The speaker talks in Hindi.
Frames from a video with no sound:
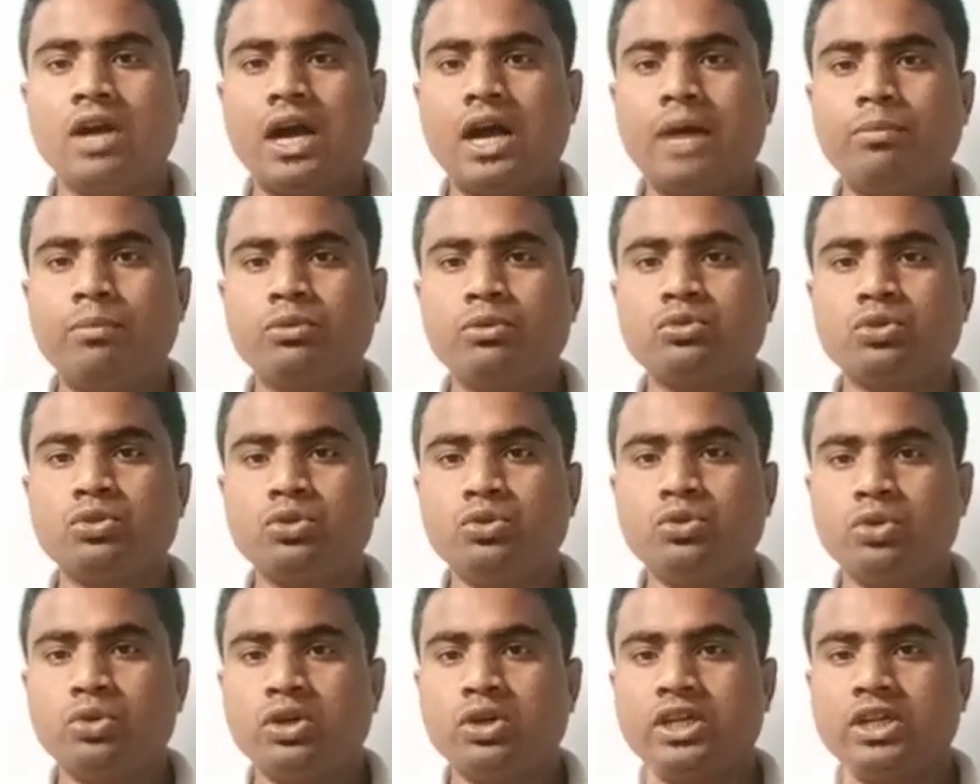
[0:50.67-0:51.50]
आप उसको
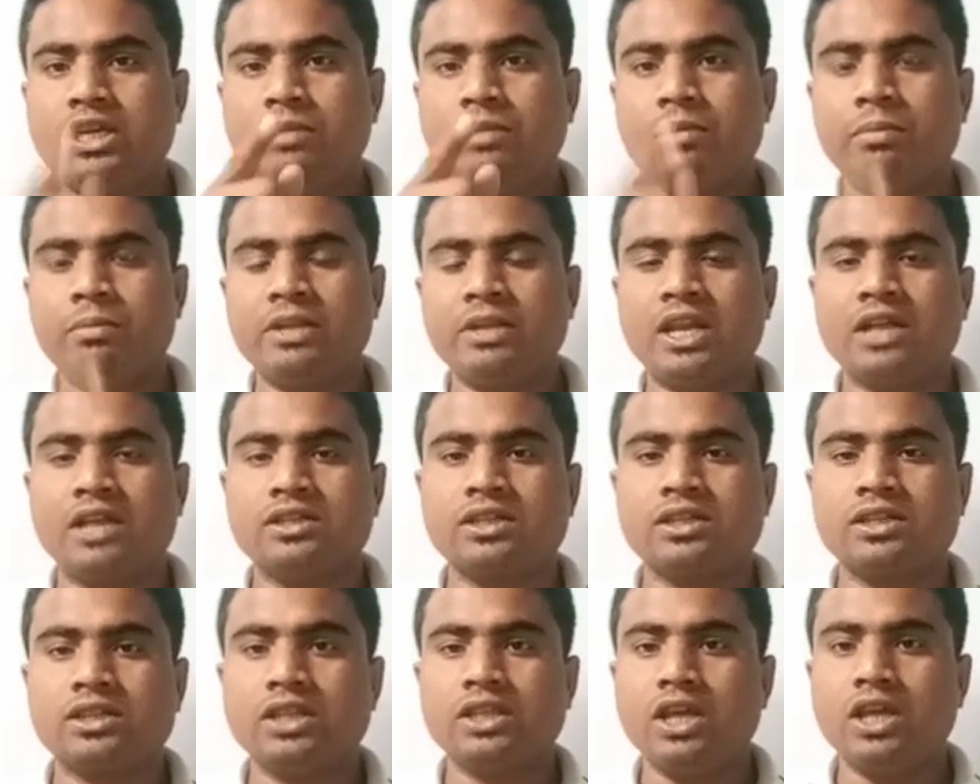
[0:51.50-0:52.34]
चुटकी में बजा
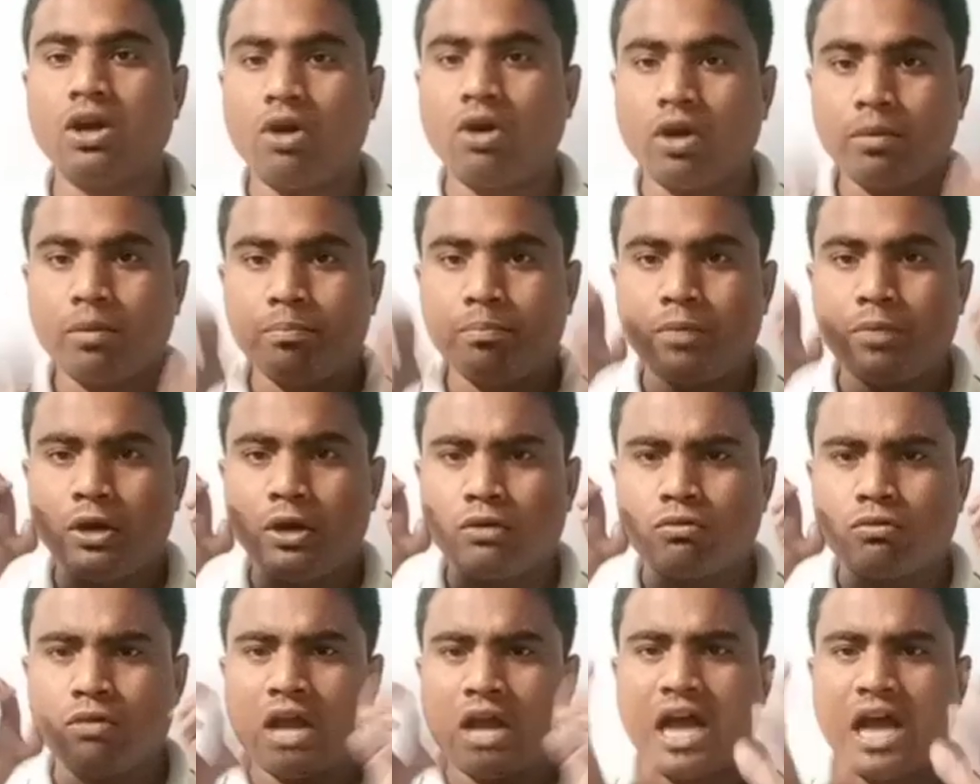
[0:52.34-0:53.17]
सकते हैं और
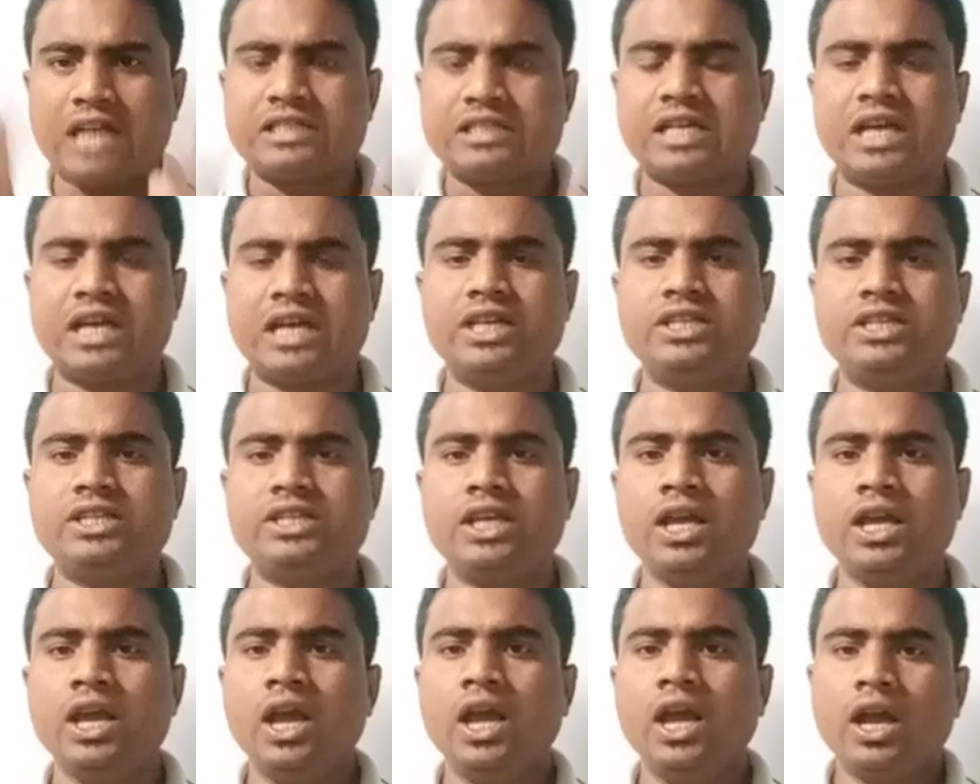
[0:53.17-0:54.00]
बिल्कुल आसानी से